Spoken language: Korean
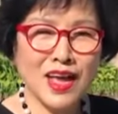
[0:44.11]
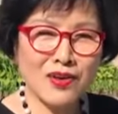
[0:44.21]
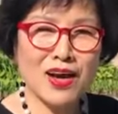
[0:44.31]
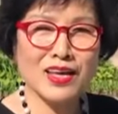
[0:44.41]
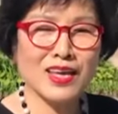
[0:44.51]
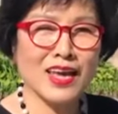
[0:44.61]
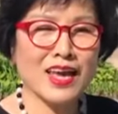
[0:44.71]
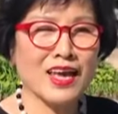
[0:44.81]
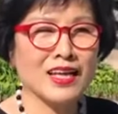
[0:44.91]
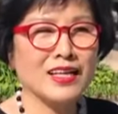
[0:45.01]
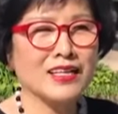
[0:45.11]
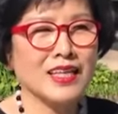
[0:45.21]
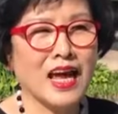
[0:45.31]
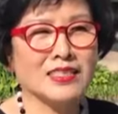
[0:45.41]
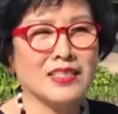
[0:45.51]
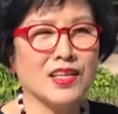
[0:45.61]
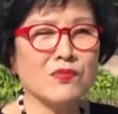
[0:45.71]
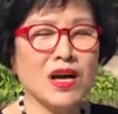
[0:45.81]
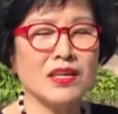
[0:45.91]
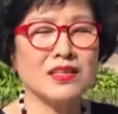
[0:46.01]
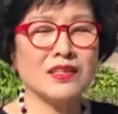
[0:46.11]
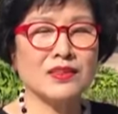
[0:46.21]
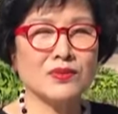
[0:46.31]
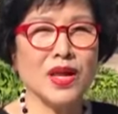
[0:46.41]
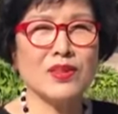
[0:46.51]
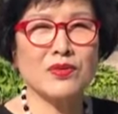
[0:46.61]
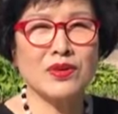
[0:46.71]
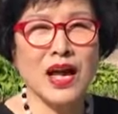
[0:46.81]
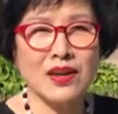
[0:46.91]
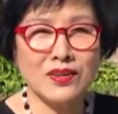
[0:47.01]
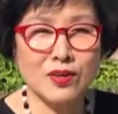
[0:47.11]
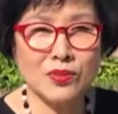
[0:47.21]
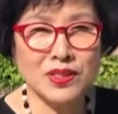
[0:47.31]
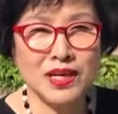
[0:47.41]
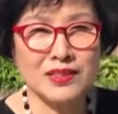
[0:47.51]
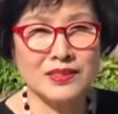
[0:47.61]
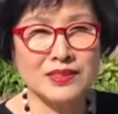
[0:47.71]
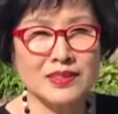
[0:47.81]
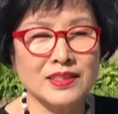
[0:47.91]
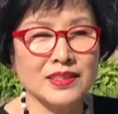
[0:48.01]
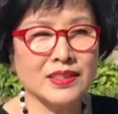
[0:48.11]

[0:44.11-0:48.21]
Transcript: 해왔기에 다시 니마인드 네 웨딩홀을 하는 것보다는